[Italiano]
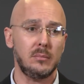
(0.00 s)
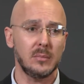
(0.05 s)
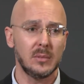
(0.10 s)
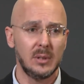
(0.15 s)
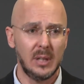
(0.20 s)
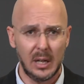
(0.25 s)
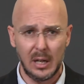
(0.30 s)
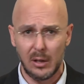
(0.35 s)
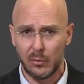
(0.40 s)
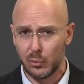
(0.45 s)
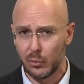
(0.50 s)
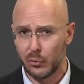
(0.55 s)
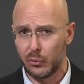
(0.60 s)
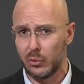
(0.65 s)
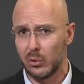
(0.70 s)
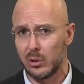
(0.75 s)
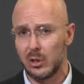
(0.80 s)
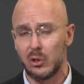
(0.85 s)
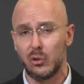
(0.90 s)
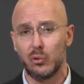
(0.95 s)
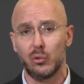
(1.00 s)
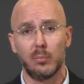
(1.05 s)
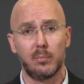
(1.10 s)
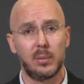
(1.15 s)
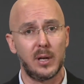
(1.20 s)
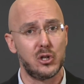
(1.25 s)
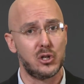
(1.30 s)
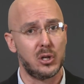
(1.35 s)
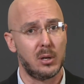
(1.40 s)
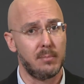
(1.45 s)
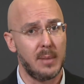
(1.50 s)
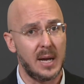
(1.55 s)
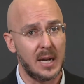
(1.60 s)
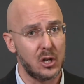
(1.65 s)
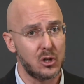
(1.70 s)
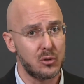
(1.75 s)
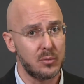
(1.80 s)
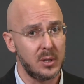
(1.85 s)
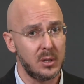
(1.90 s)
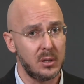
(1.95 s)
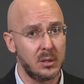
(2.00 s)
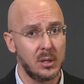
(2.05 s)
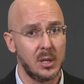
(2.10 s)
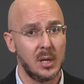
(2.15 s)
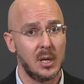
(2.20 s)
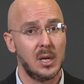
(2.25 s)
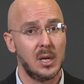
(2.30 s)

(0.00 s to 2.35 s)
nelle funzioni di supply chain management,